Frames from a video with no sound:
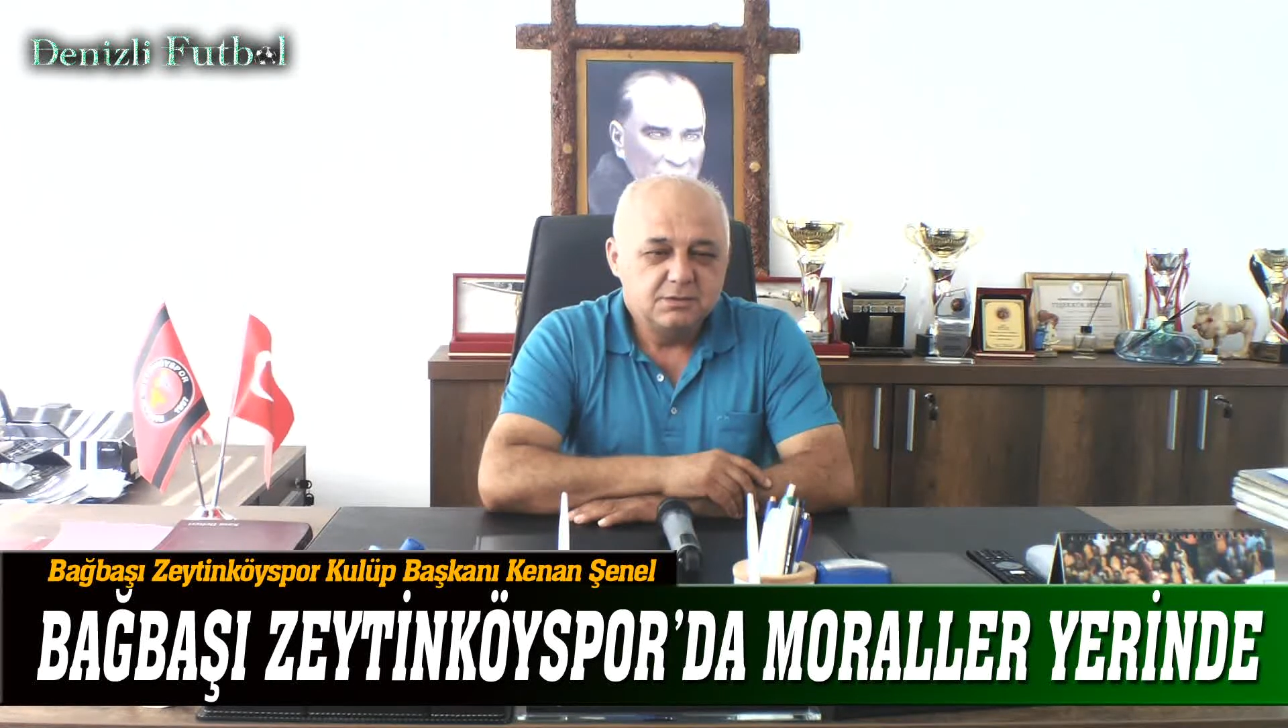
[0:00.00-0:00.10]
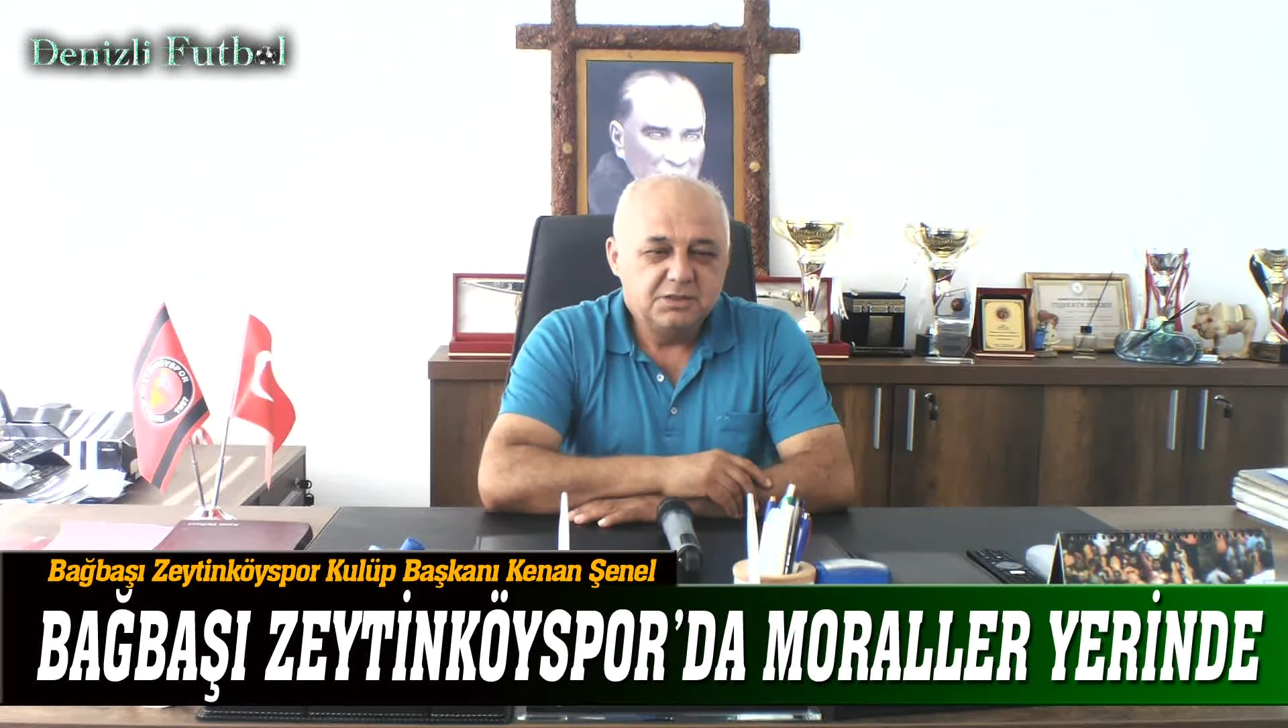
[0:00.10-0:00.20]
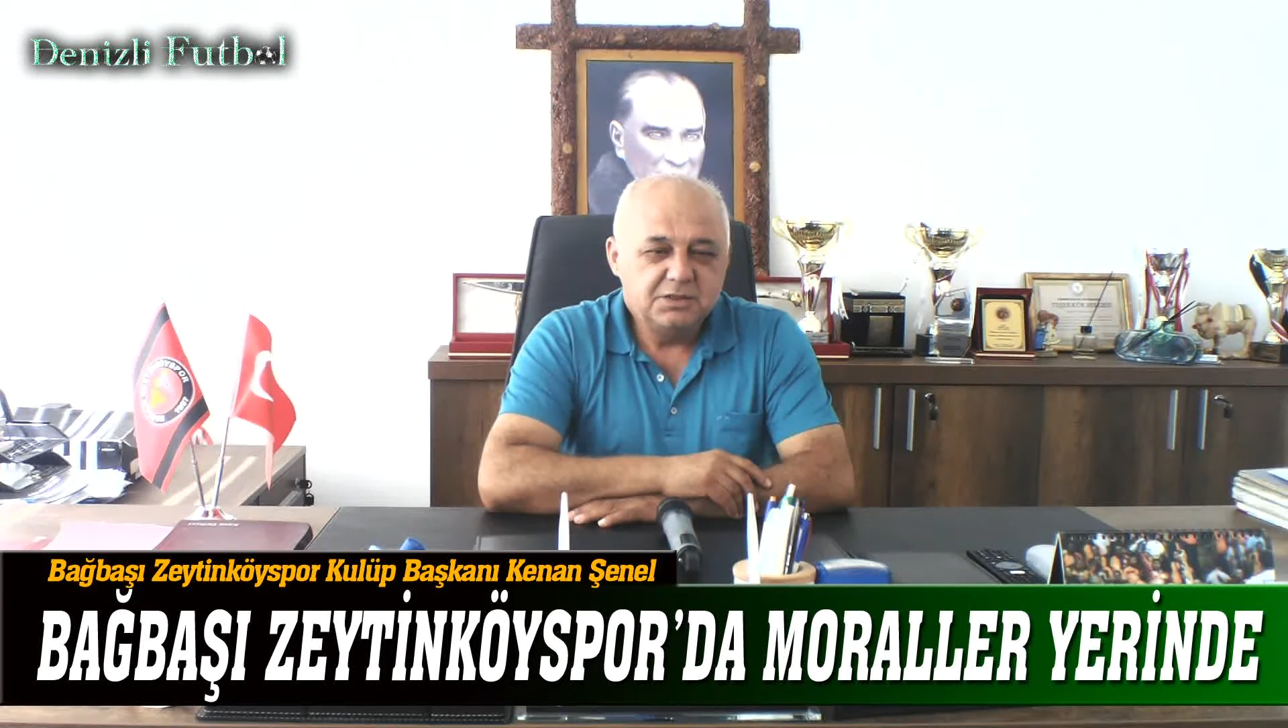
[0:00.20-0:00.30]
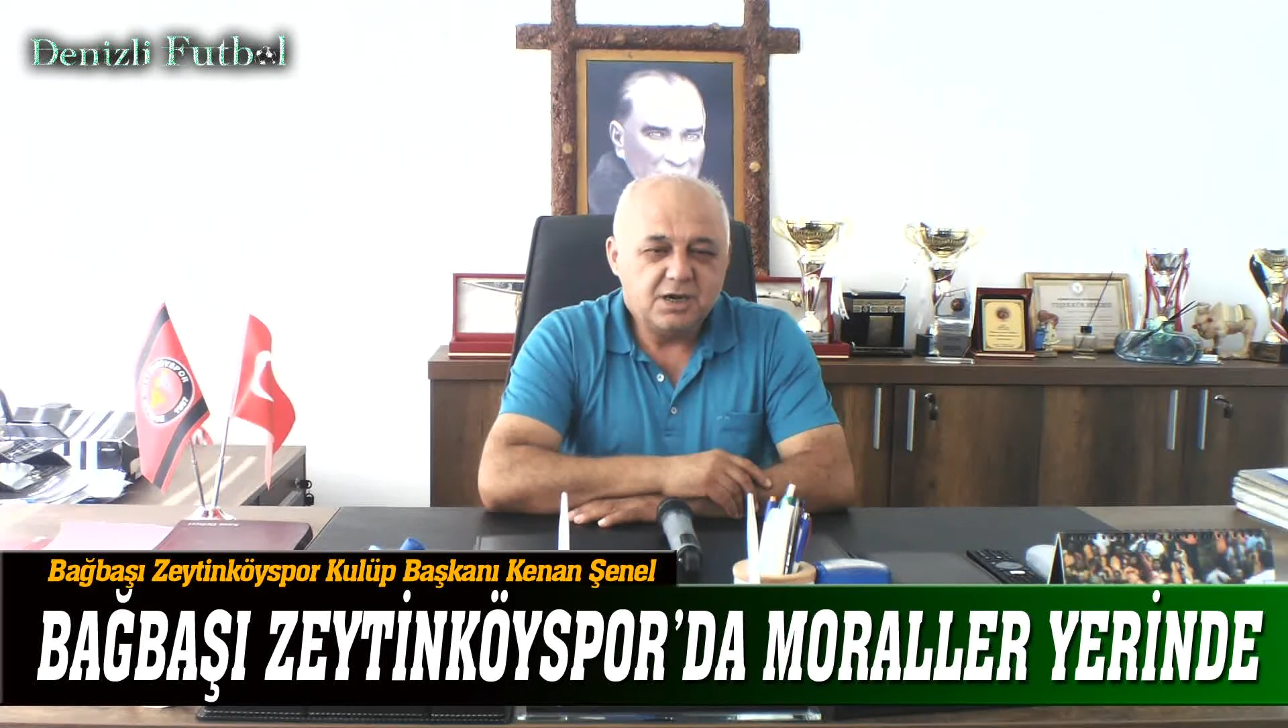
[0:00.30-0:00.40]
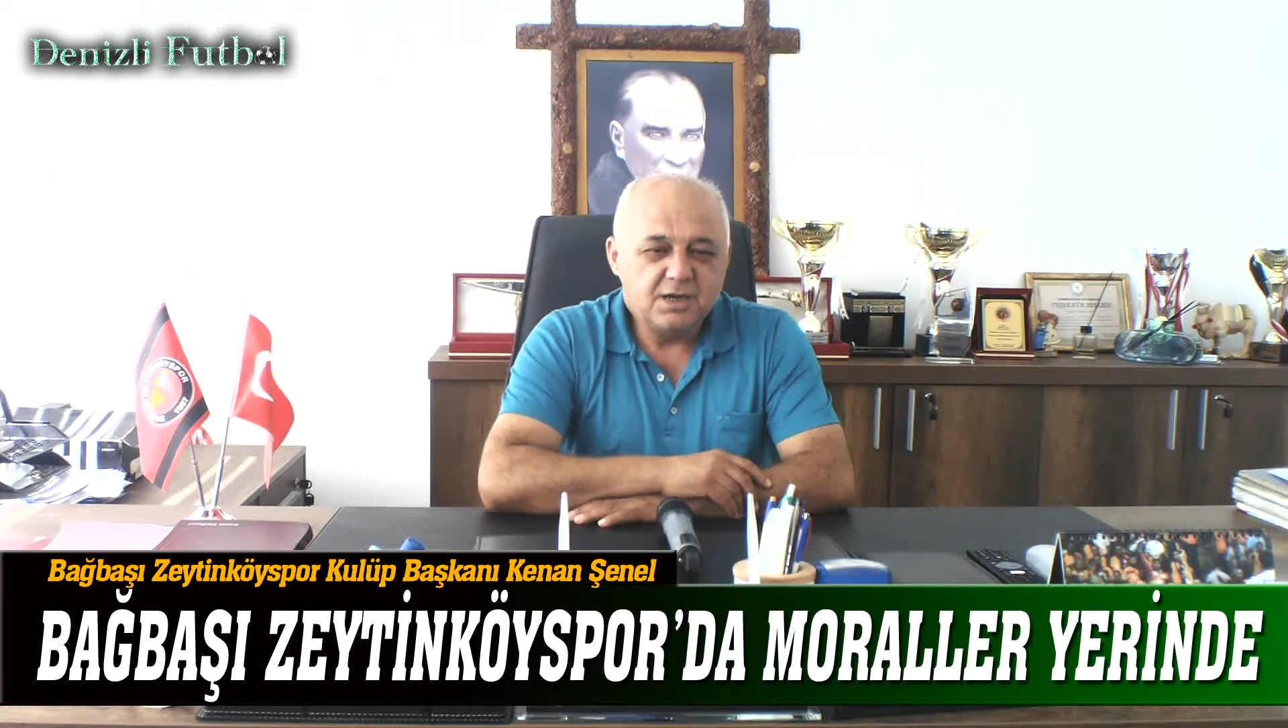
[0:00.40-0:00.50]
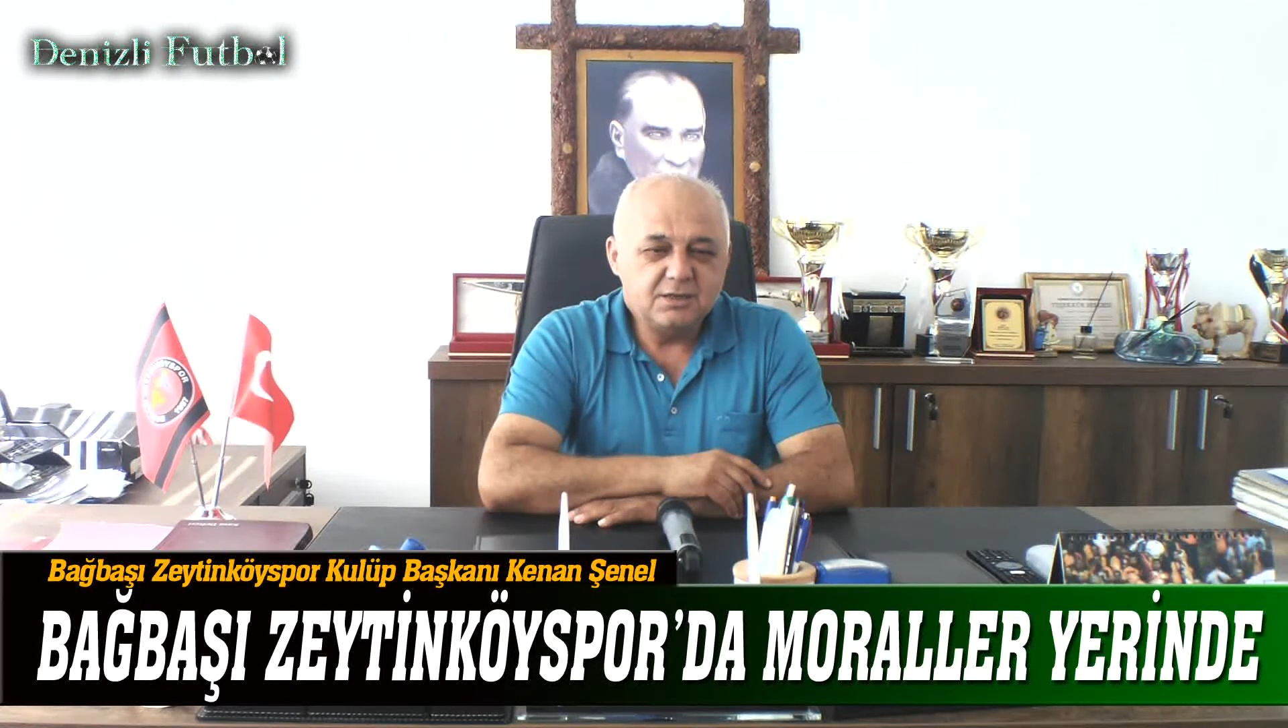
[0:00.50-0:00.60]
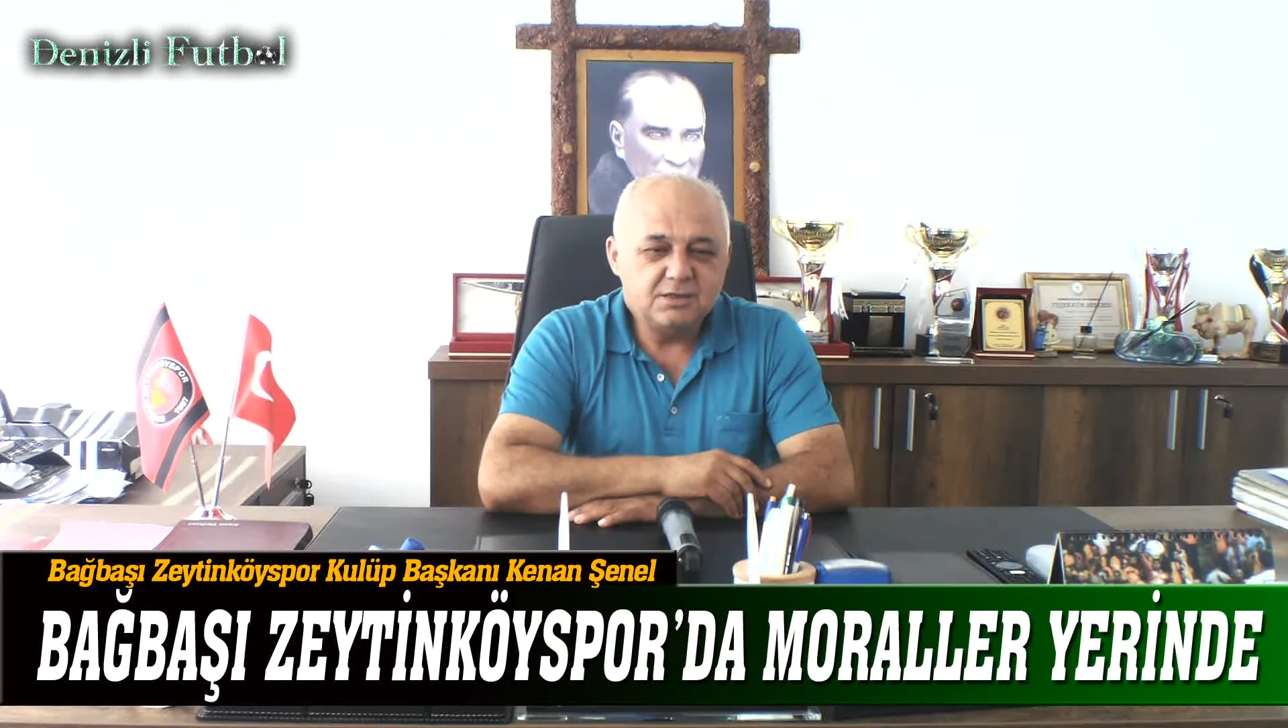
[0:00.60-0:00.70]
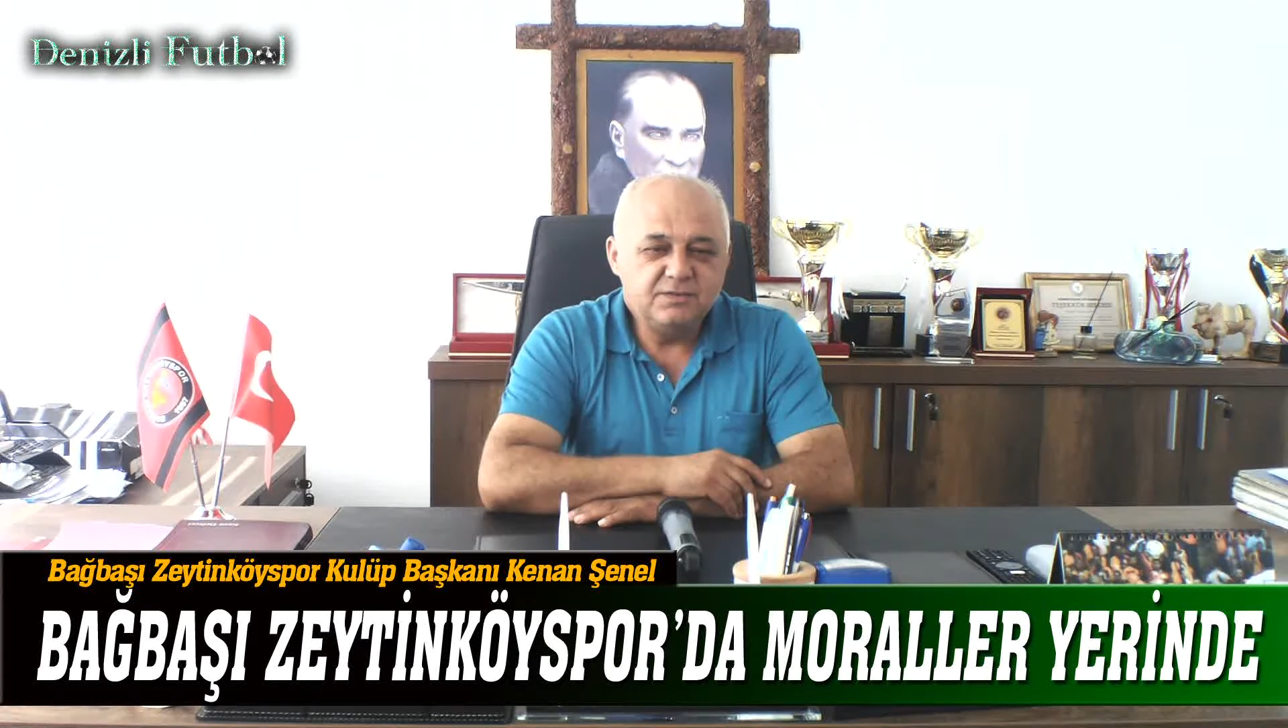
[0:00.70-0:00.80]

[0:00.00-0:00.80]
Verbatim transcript: 2 aydır